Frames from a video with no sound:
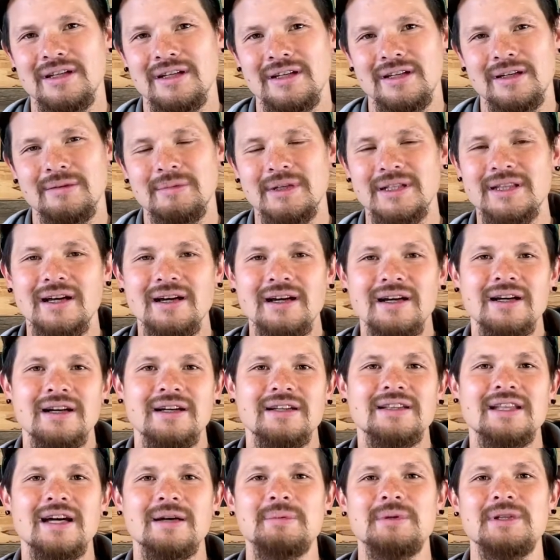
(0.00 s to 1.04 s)
また、
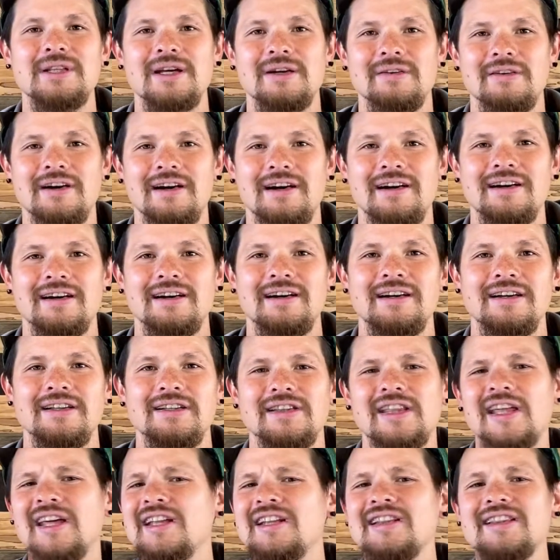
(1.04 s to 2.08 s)
ダビデは
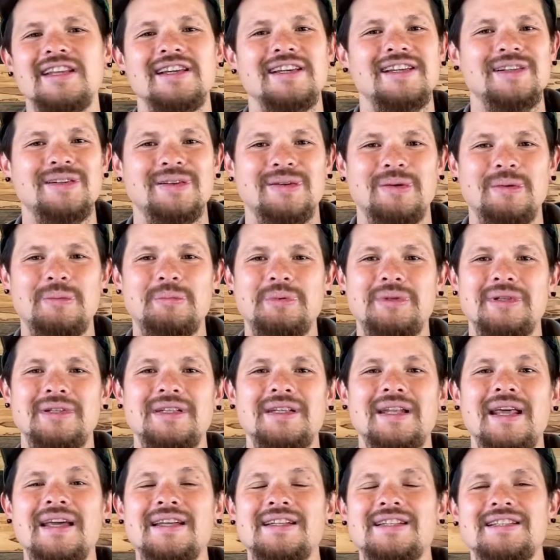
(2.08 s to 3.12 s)
天敵の
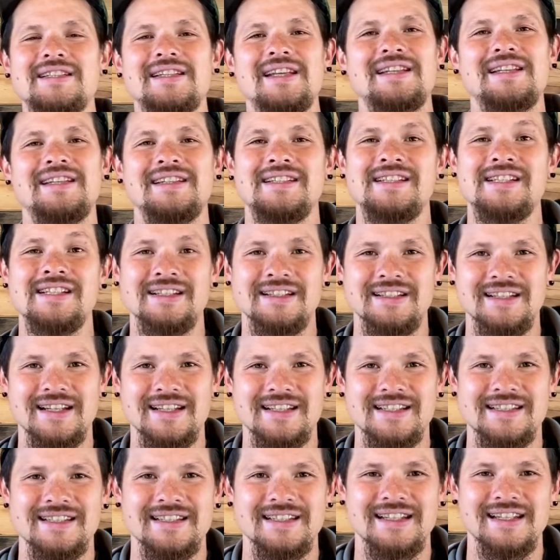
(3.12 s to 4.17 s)
ピレシテ人た
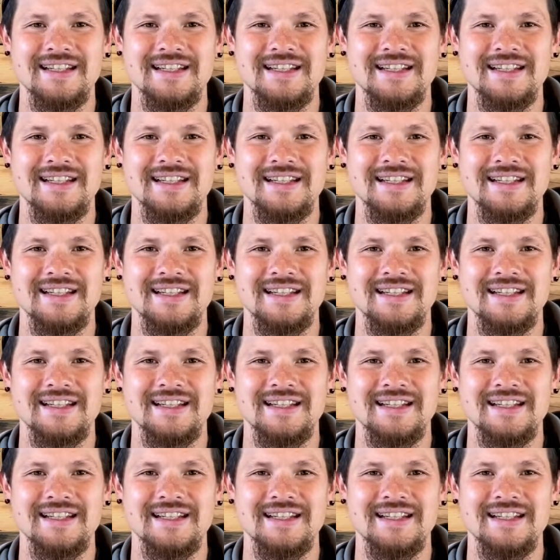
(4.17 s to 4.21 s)
ちに